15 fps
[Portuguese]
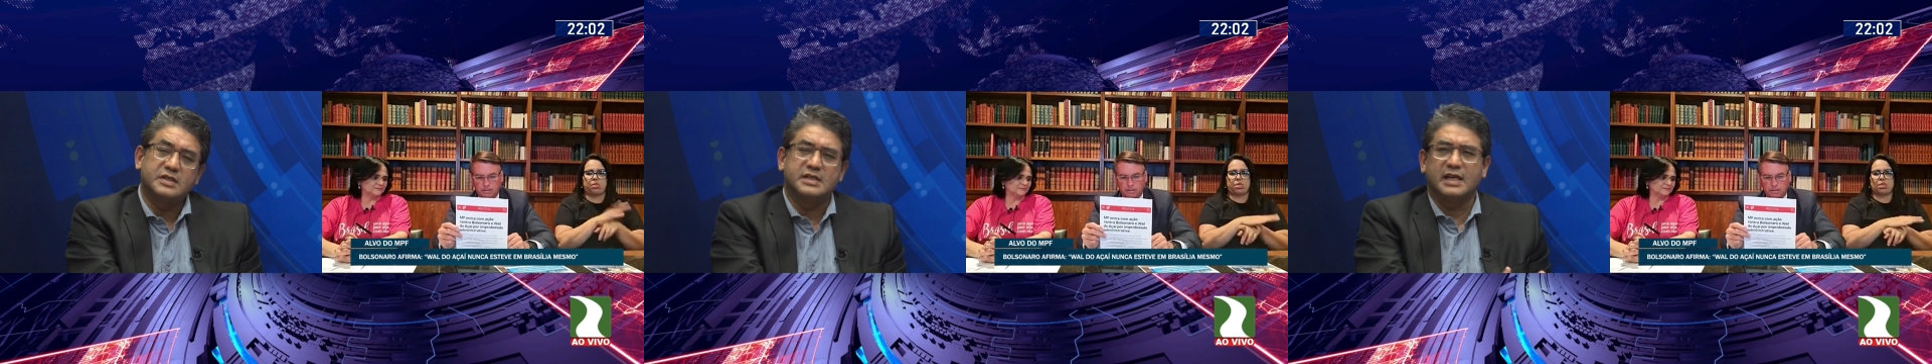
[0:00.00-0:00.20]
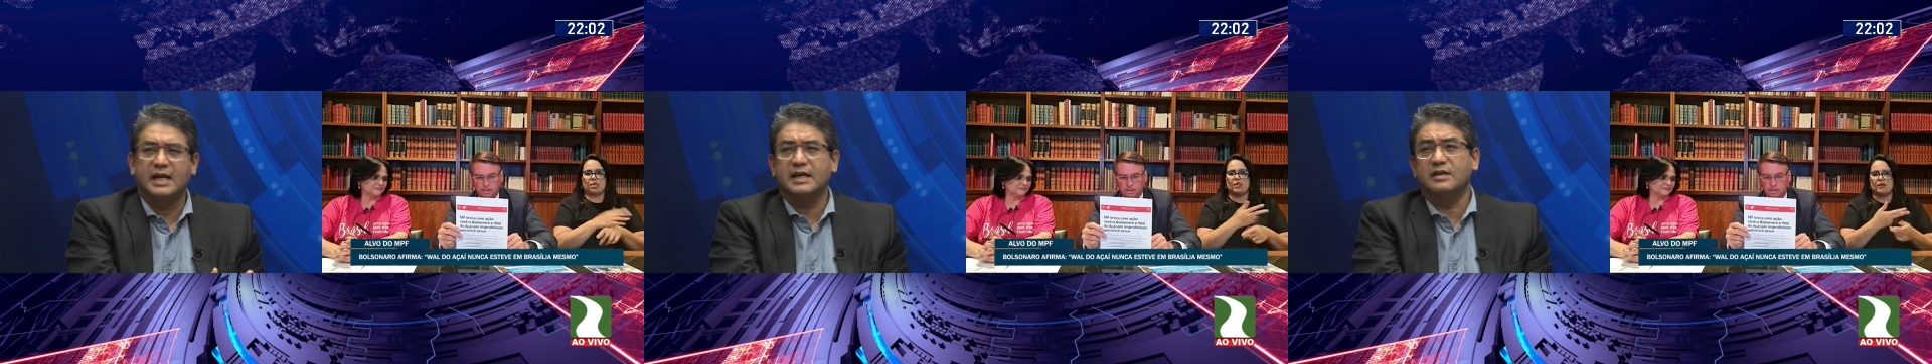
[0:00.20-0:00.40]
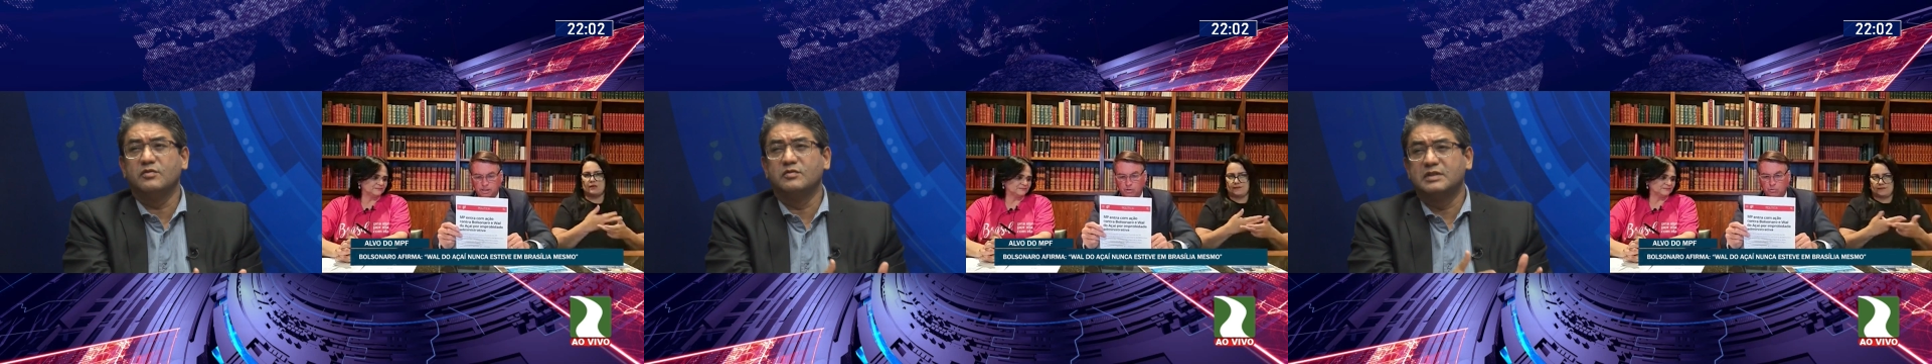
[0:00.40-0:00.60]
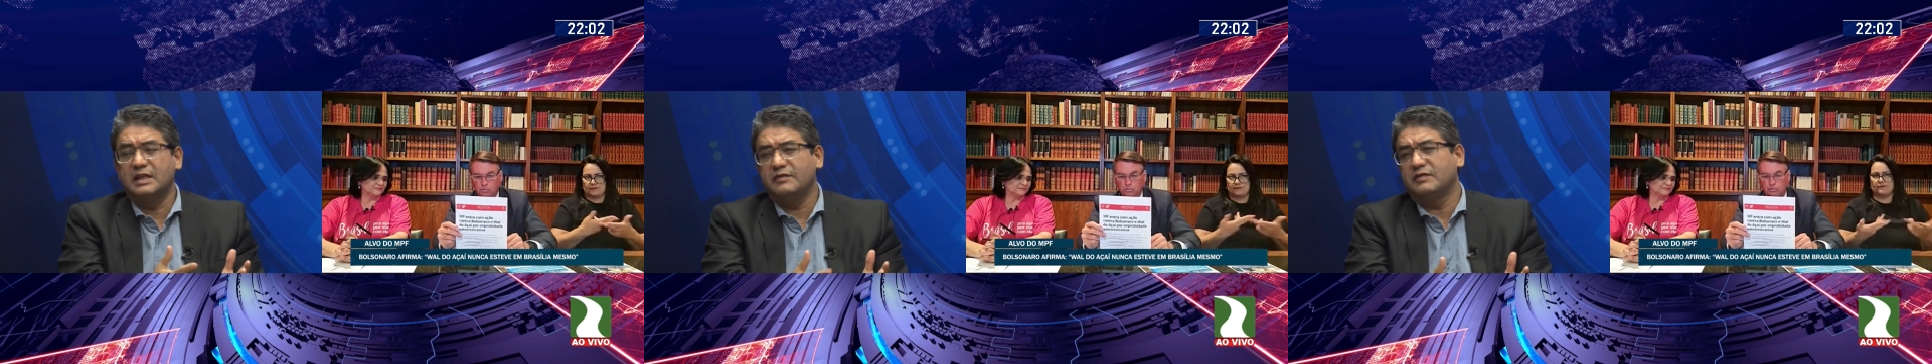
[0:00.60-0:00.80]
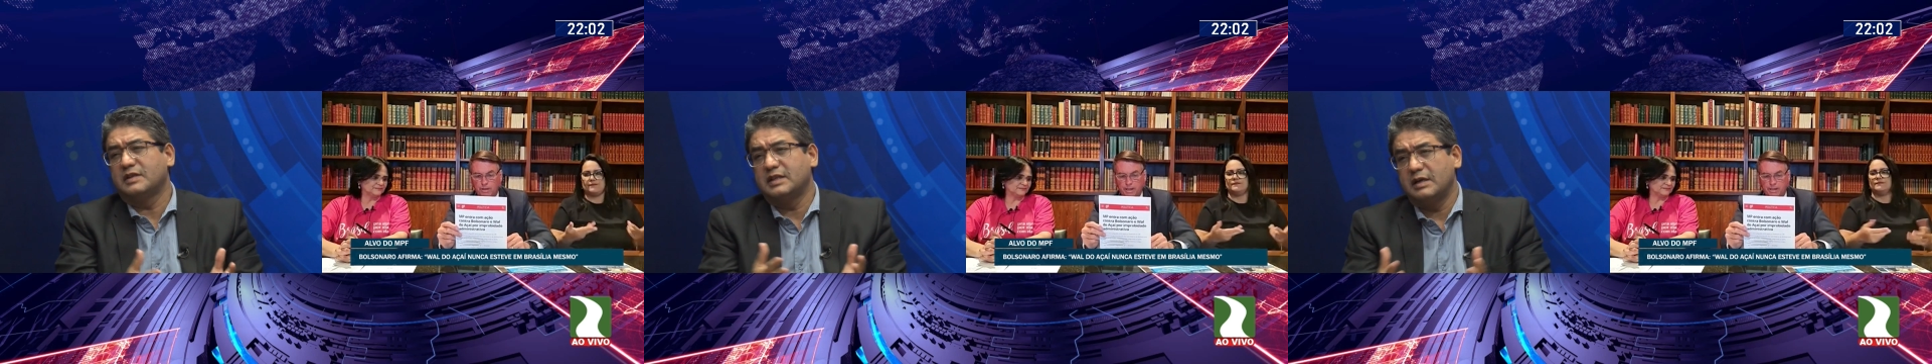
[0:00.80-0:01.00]
será que não
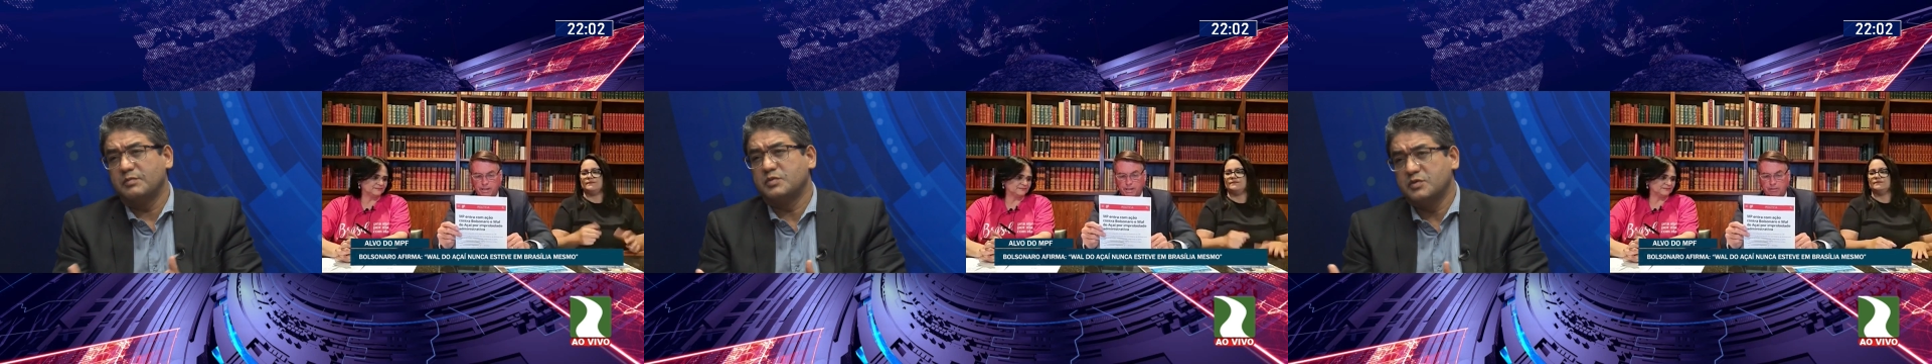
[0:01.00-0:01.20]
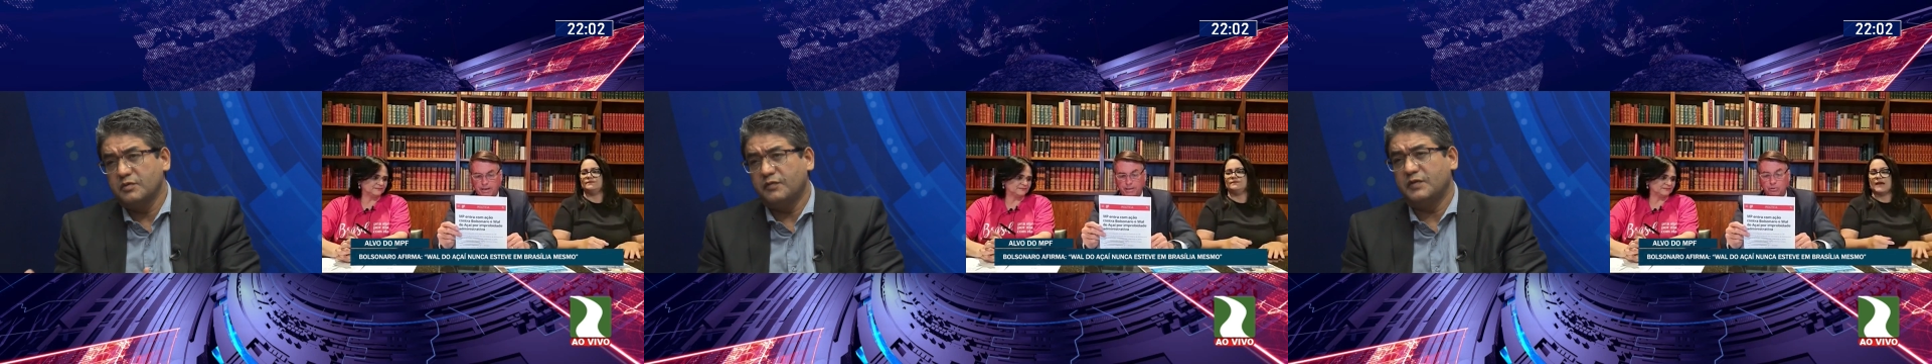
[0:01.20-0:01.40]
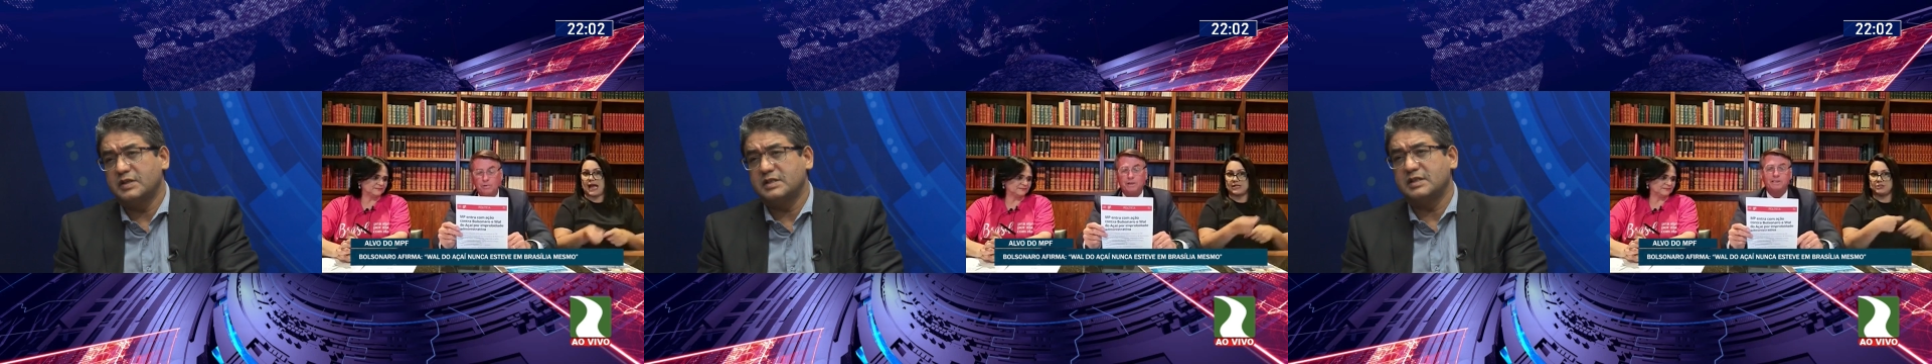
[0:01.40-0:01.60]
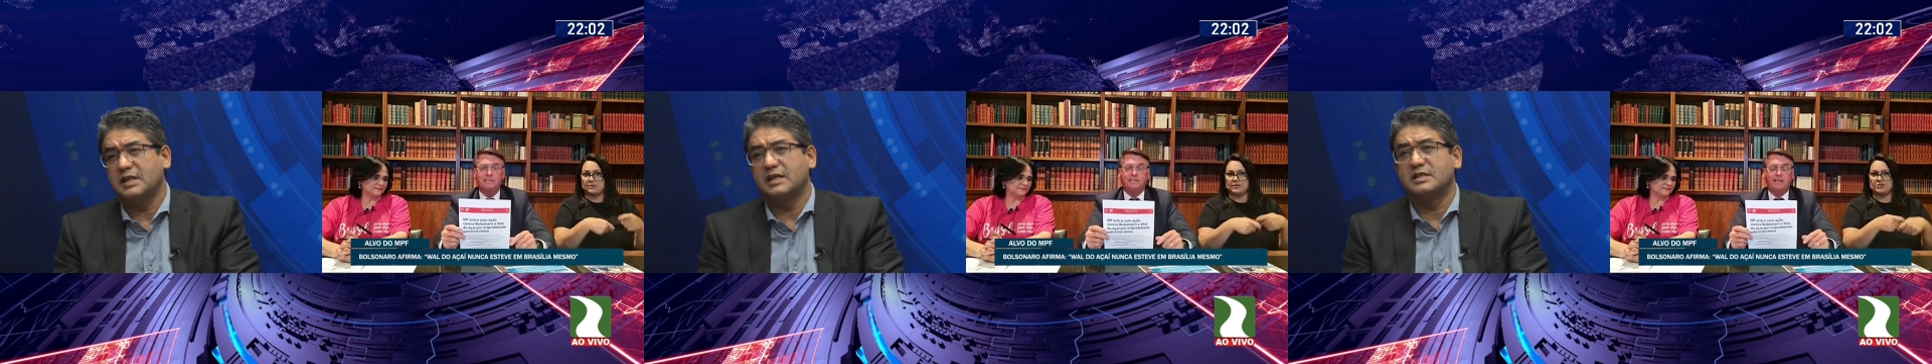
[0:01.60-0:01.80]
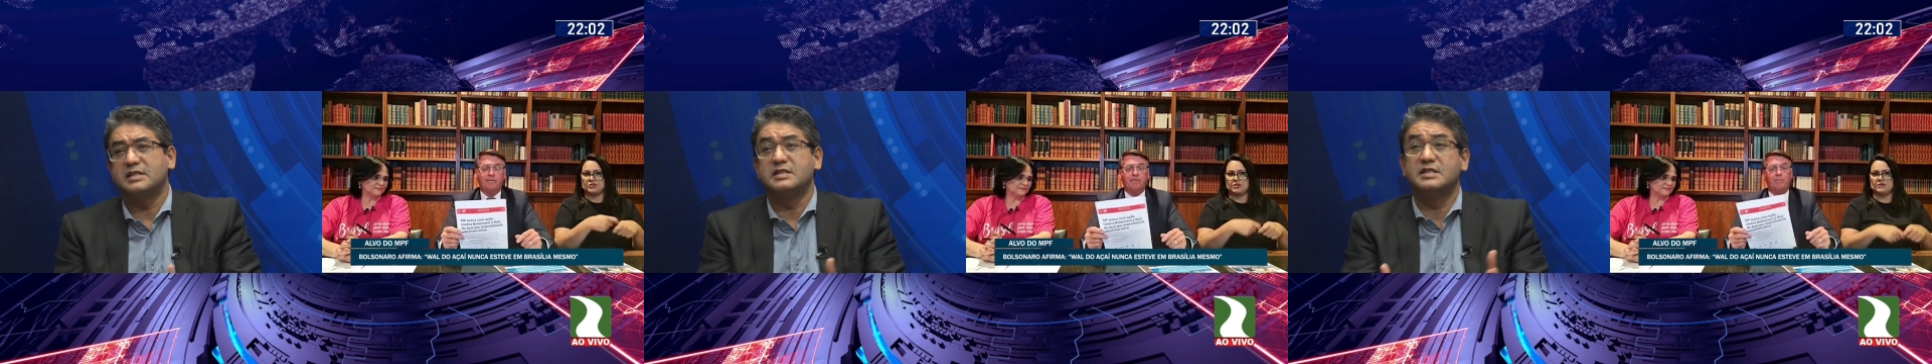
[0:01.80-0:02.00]
teve tempo suficiente